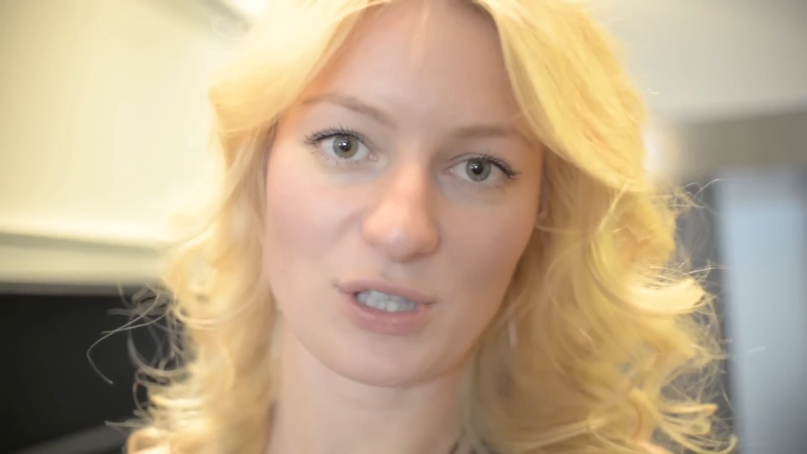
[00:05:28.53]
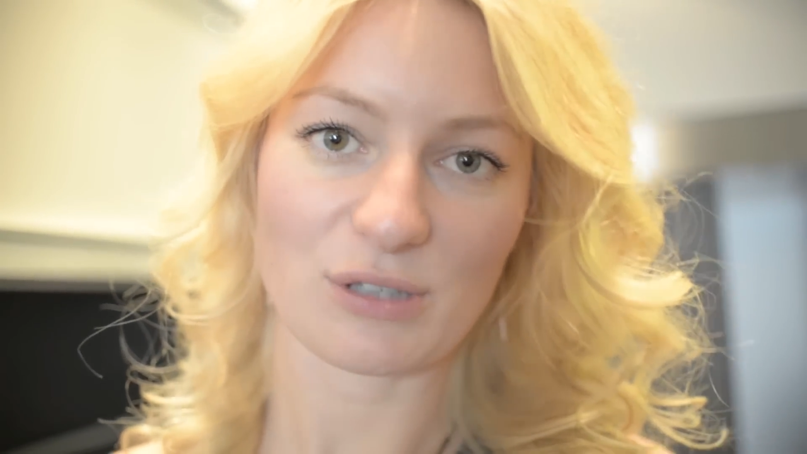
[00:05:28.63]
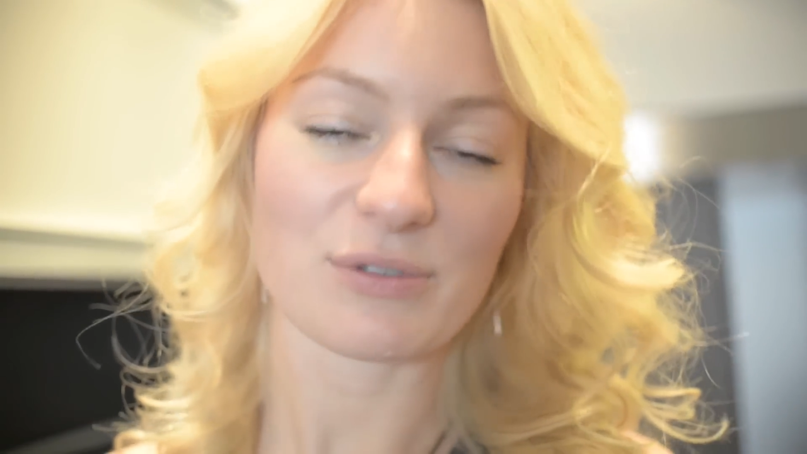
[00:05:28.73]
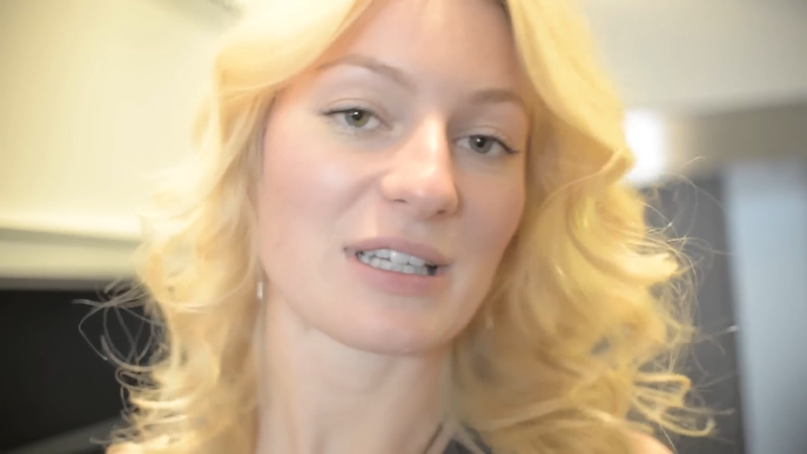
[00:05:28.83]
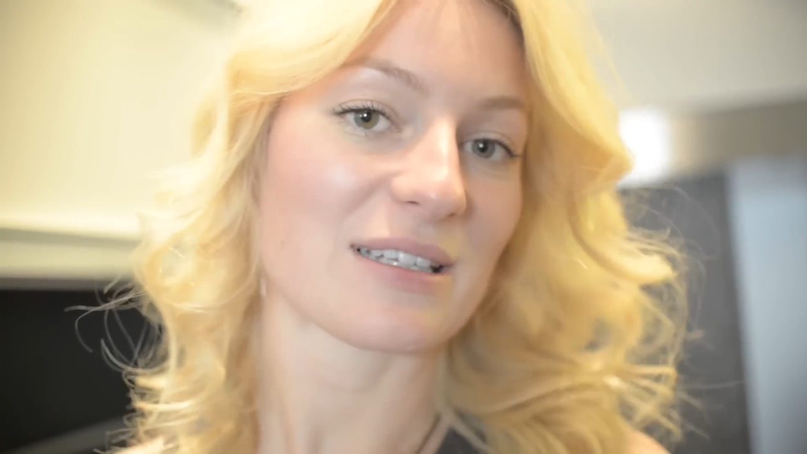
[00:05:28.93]

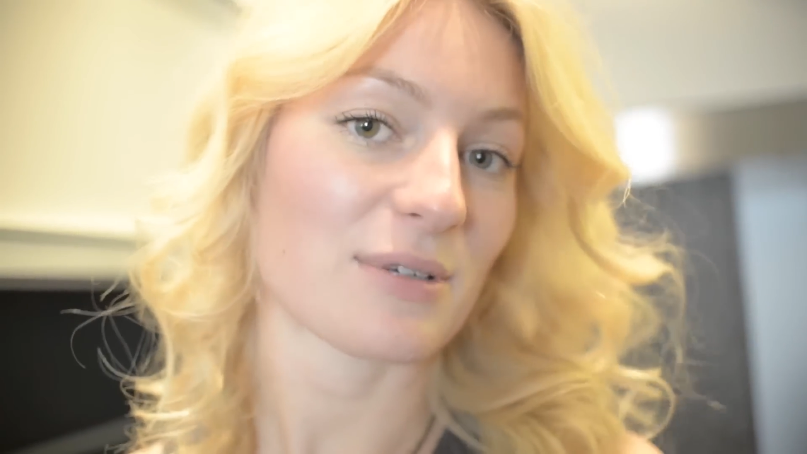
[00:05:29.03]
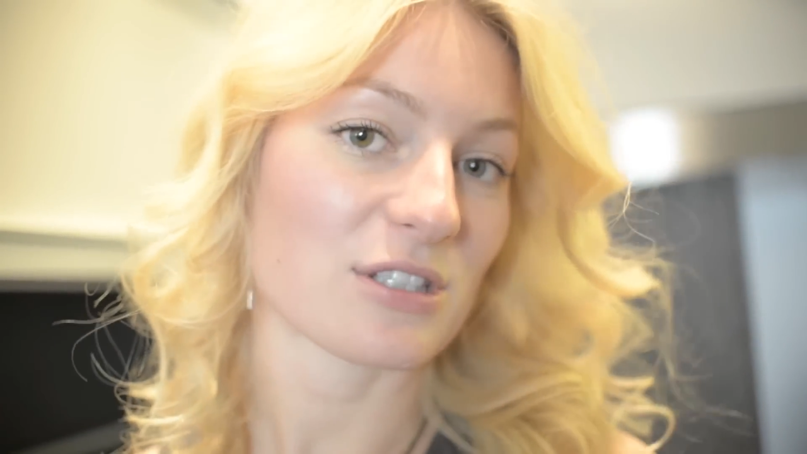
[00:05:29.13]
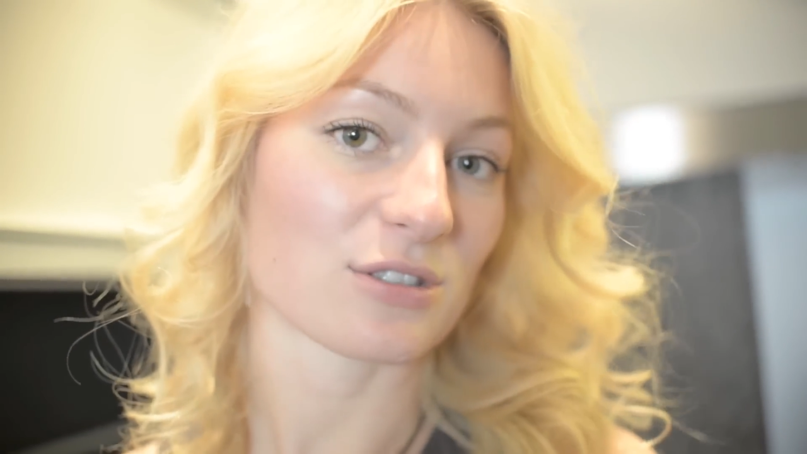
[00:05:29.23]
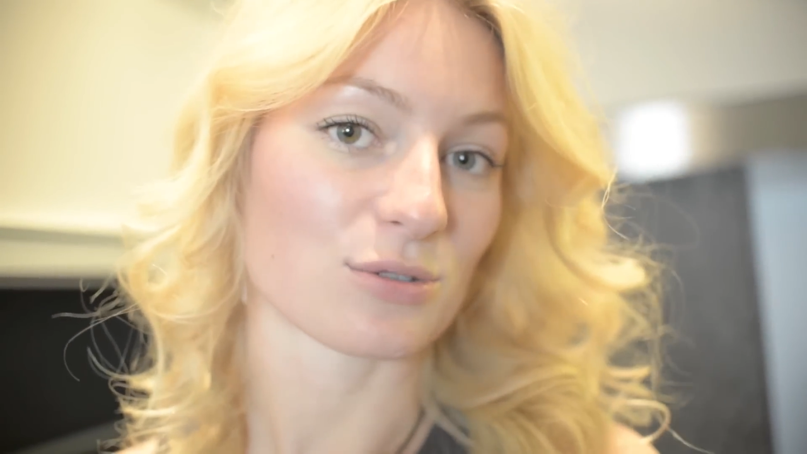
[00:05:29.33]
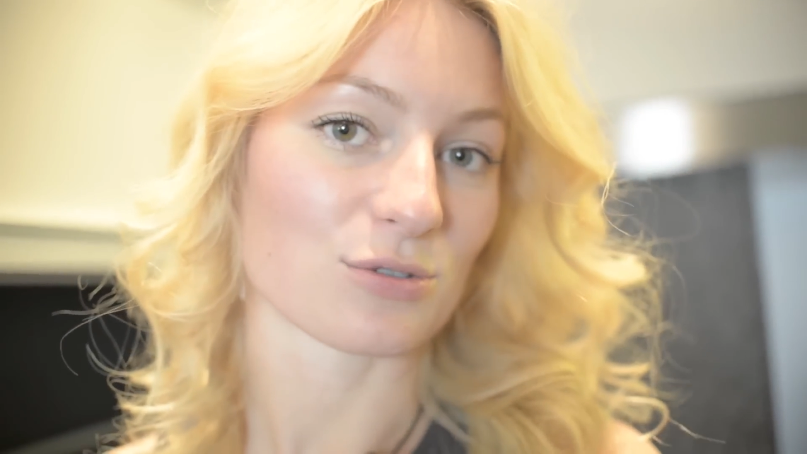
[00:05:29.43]
tego wina nie
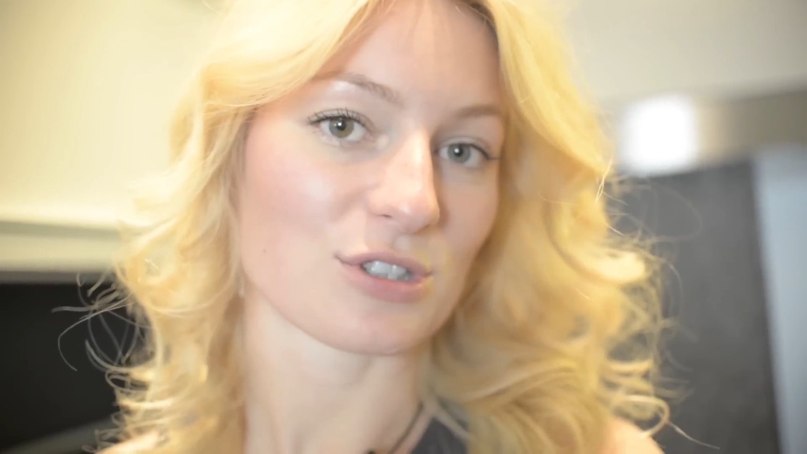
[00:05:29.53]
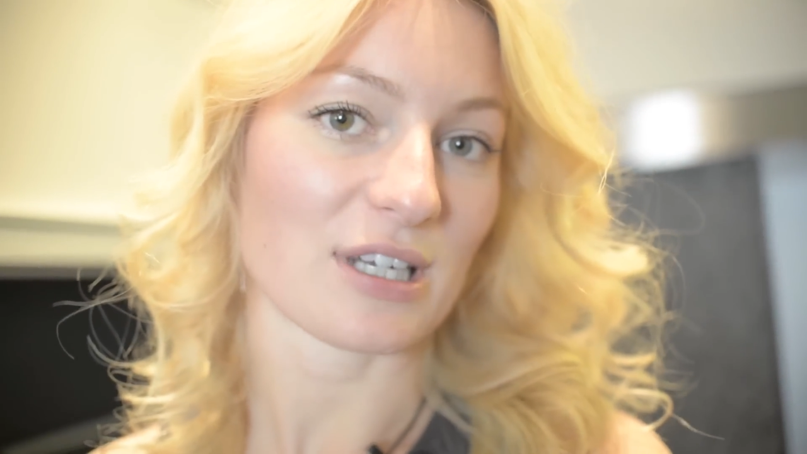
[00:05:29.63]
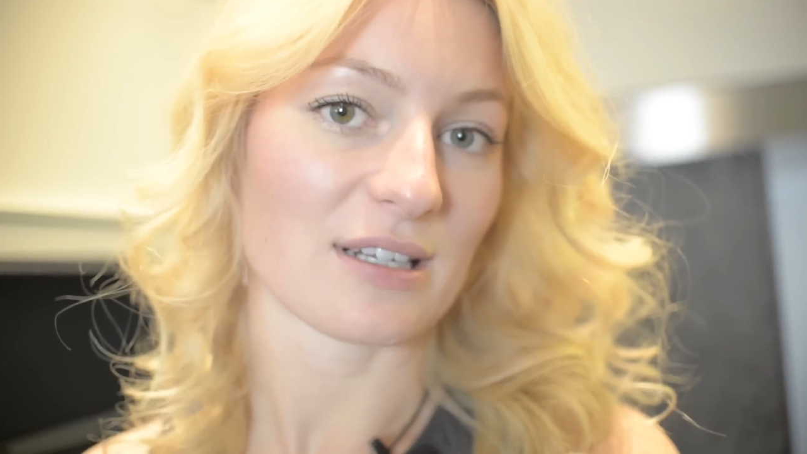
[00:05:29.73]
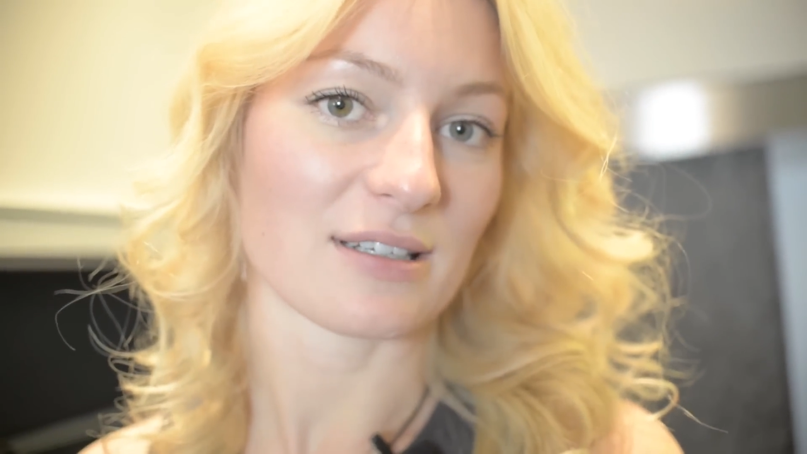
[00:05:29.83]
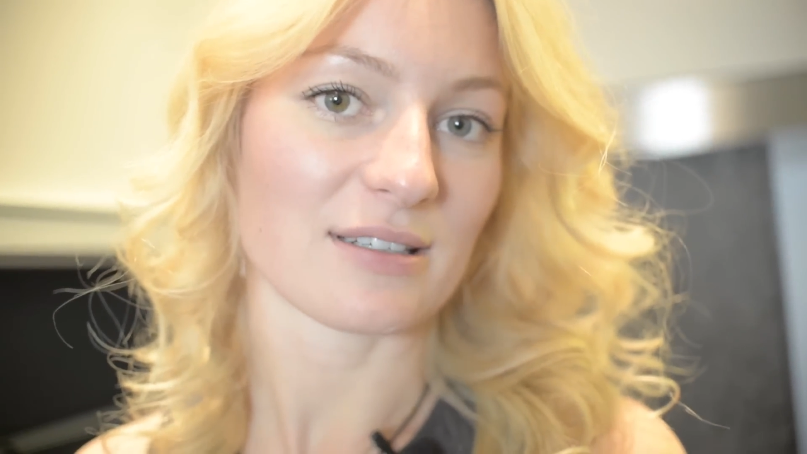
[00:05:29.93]
będzie czuć,
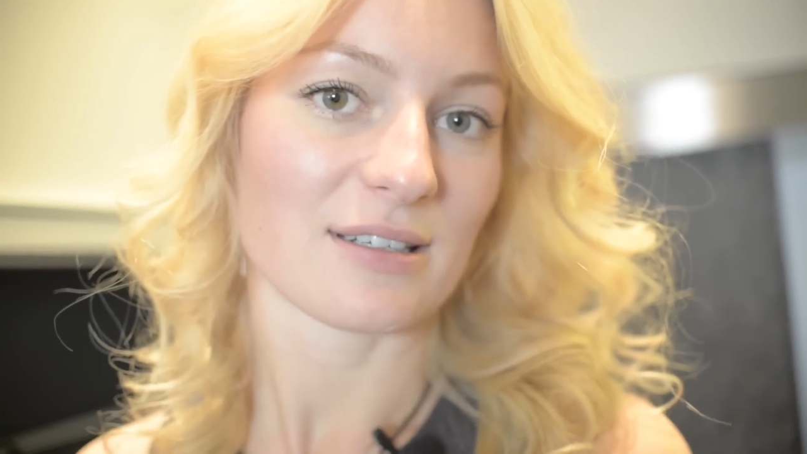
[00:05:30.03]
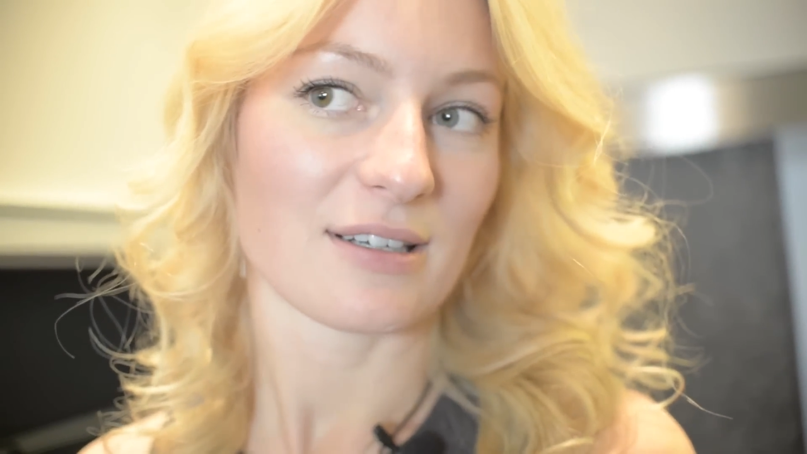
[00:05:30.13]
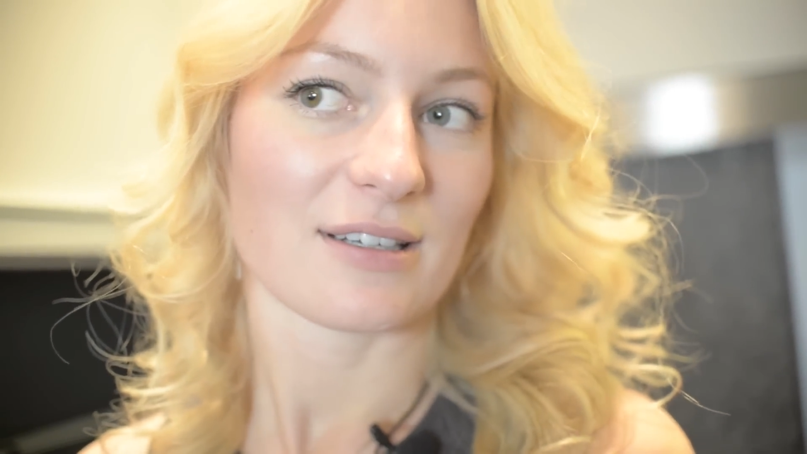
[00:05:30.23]
ale